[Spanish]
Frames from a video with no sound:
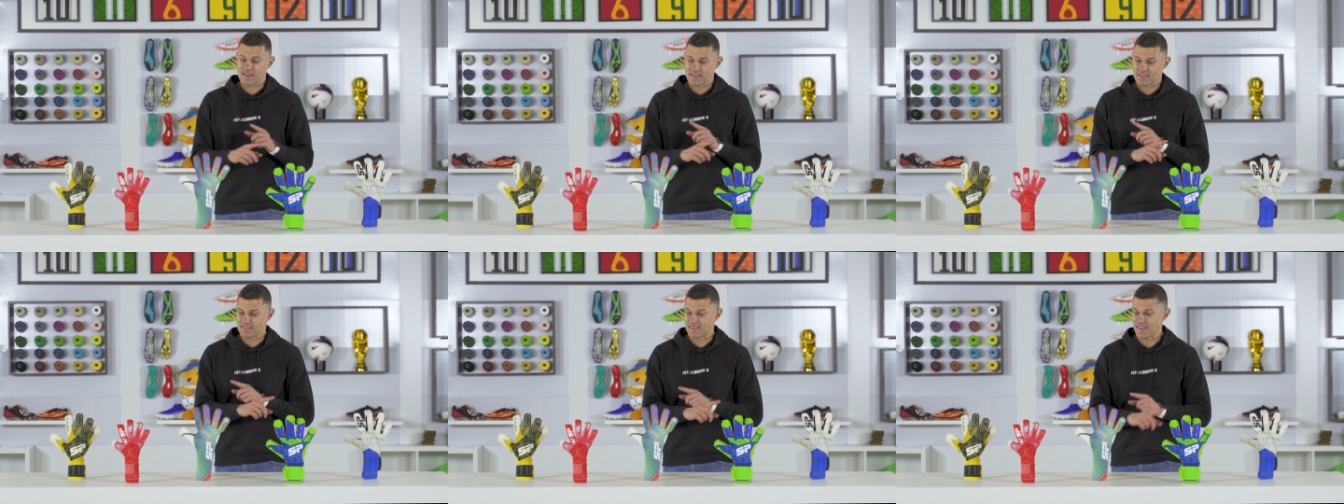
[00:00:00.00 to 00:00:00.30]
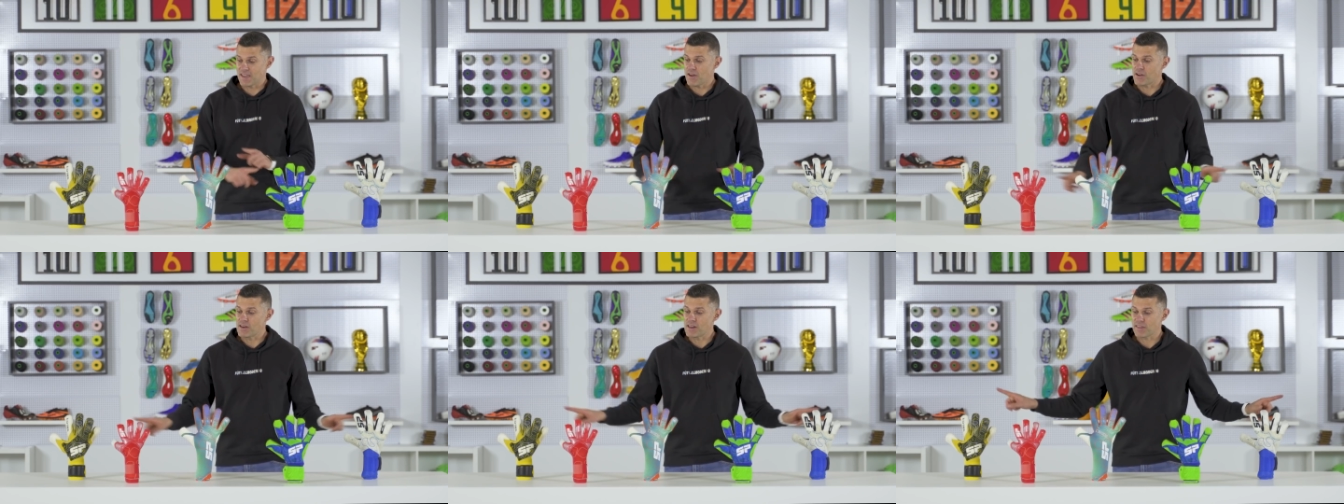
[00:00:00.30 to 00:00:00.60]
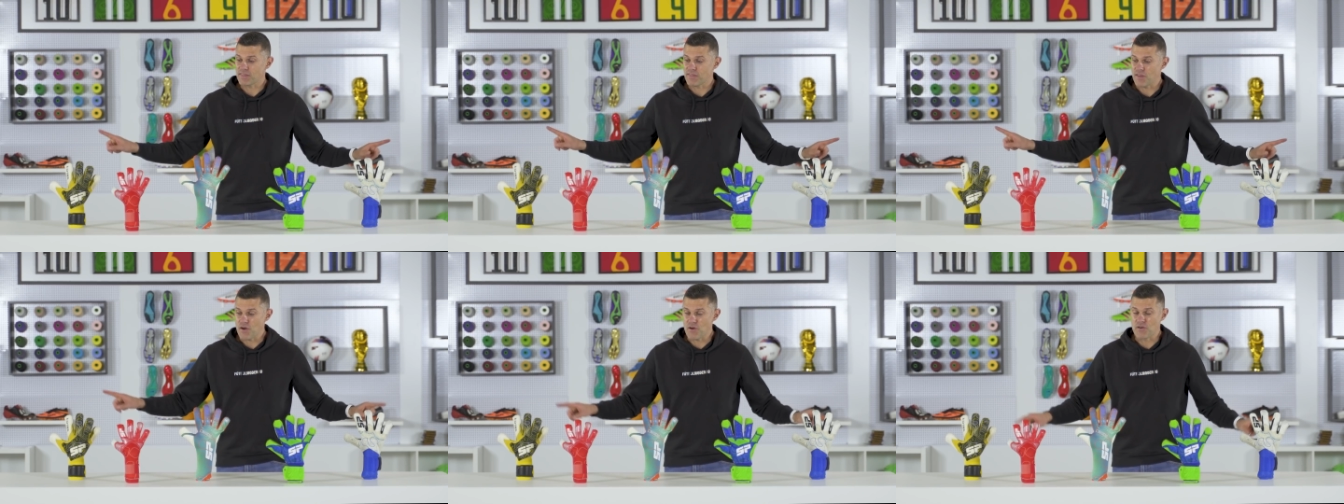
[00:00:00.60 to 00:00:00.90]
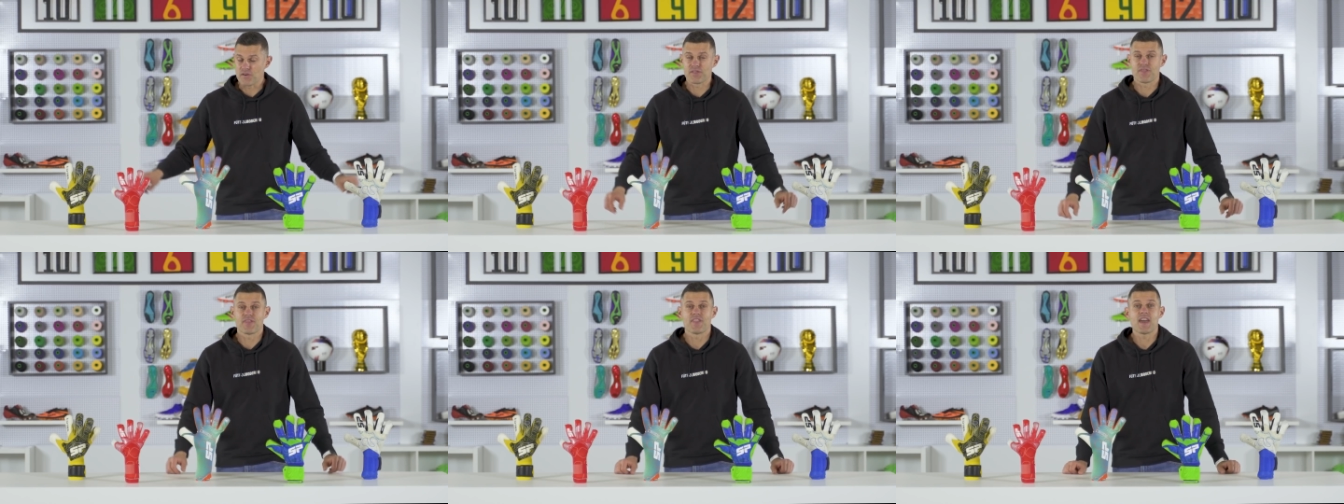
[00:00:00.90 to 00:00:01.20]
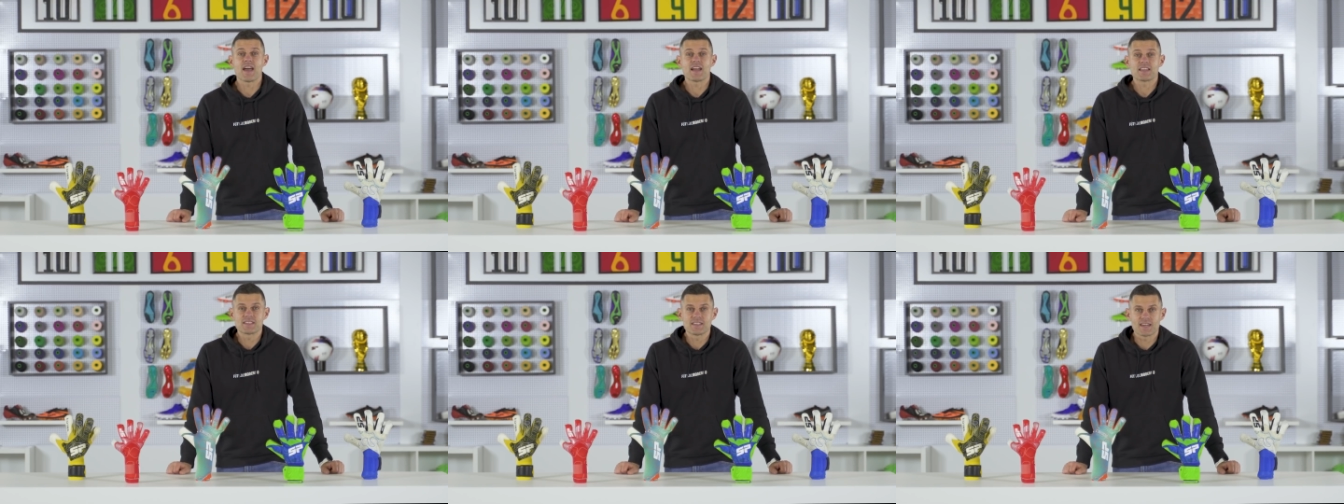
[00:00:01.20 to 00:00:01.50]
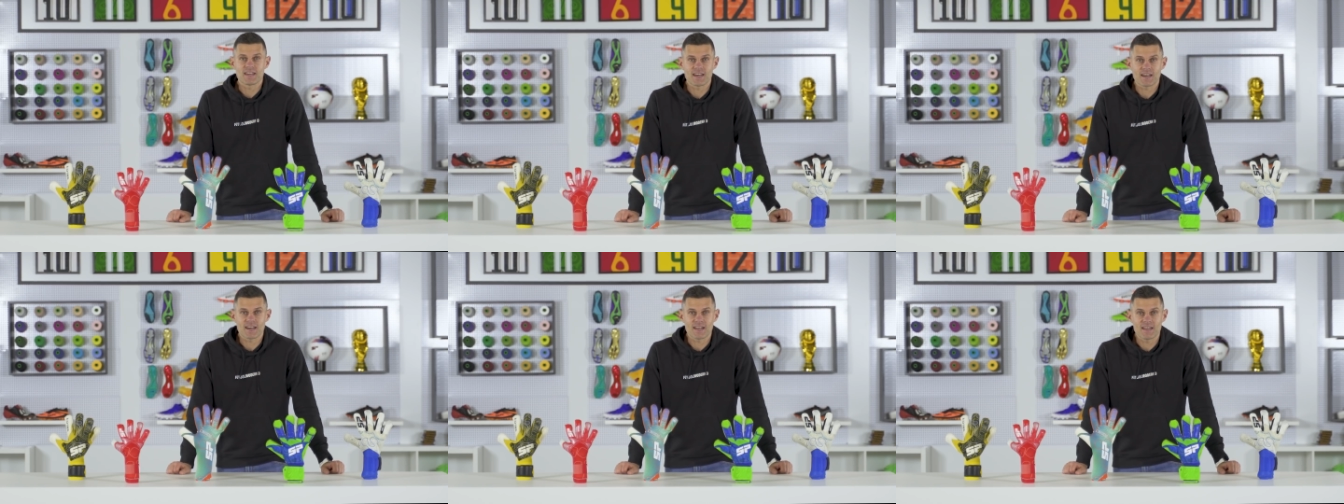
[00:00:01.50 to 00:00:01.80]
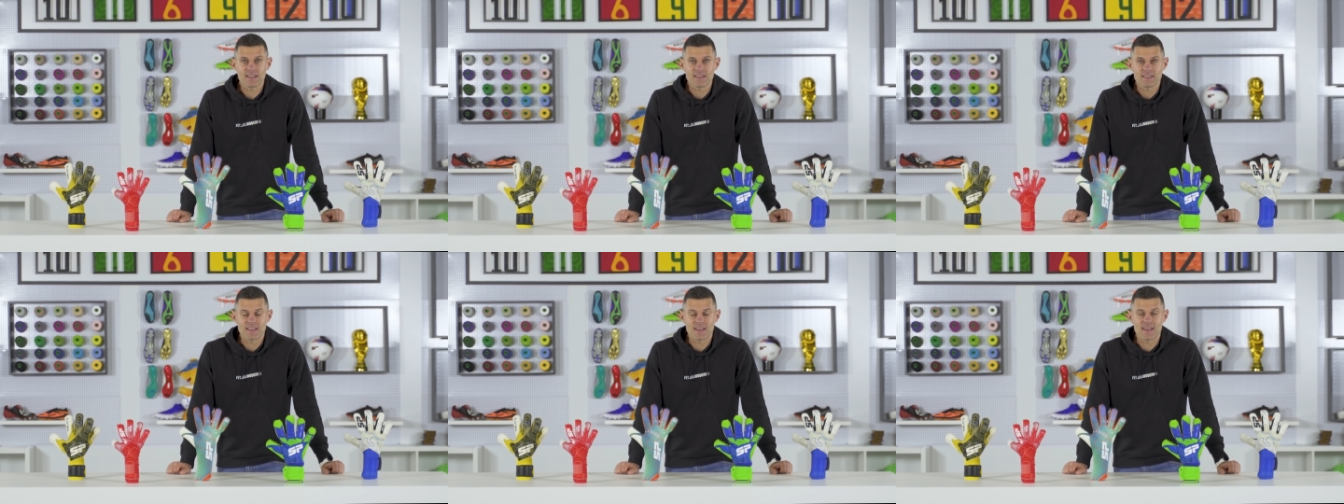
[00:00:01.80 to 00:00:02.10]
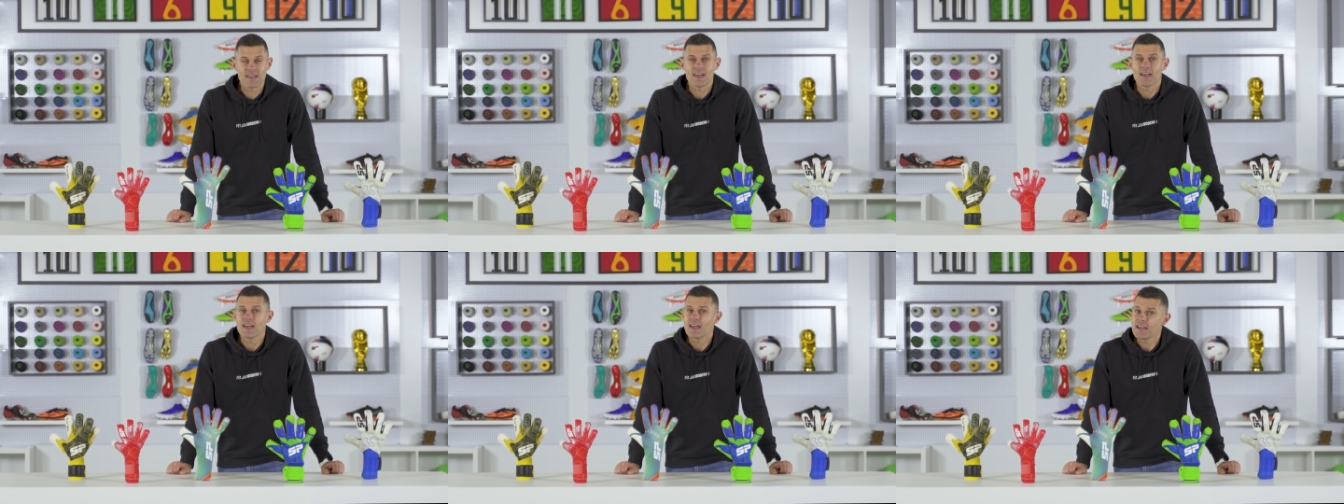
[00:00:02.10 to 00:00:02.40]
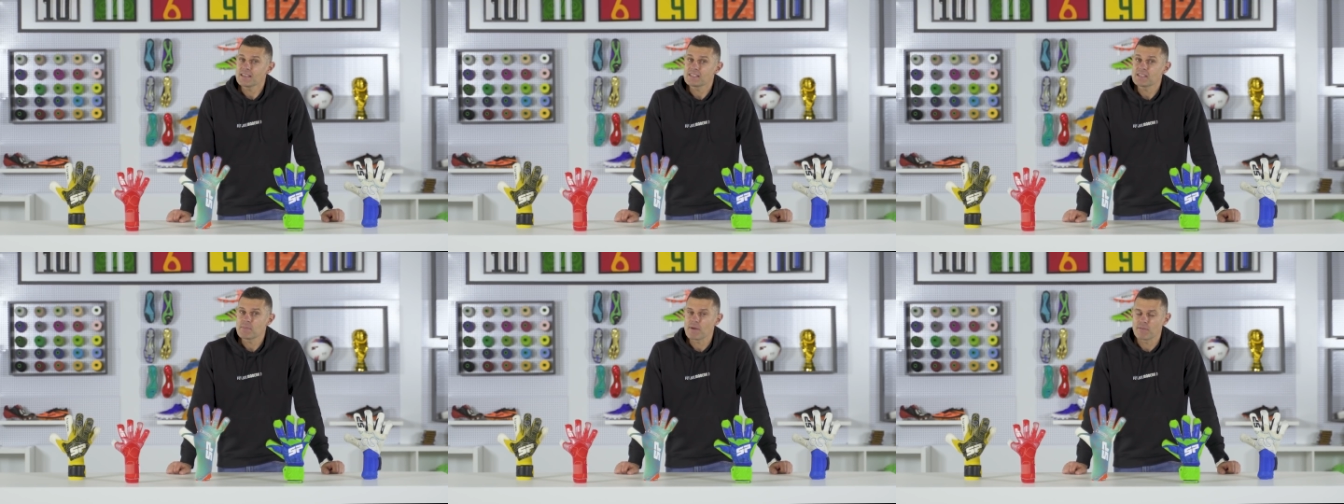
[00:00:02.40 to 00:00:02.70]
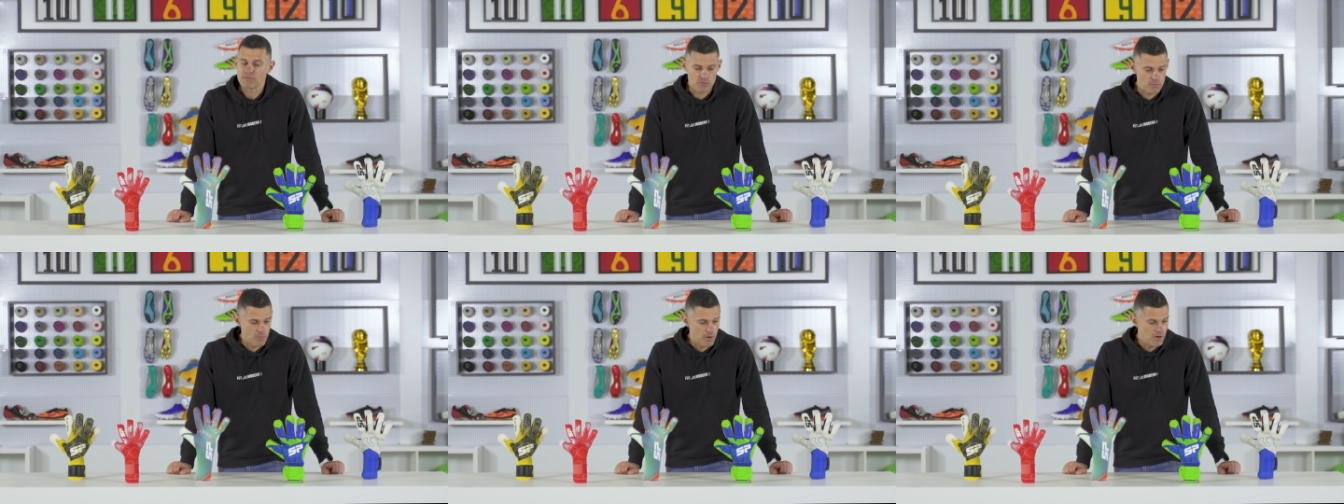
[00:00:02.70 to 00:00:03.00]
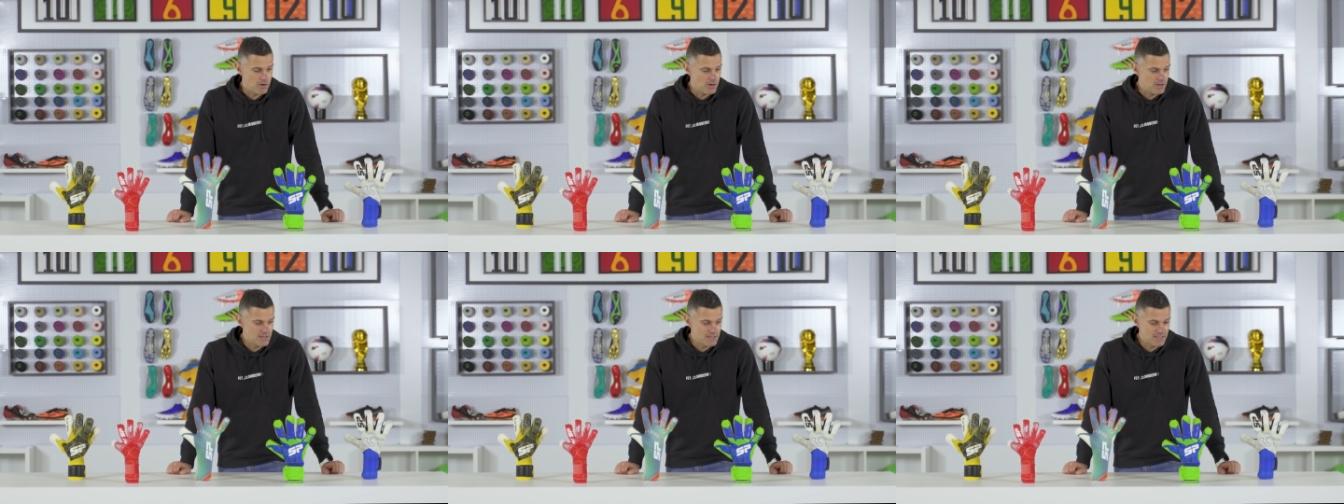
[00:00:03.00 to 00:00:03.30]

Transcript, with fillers: sin colección CHR de SP Fútbol.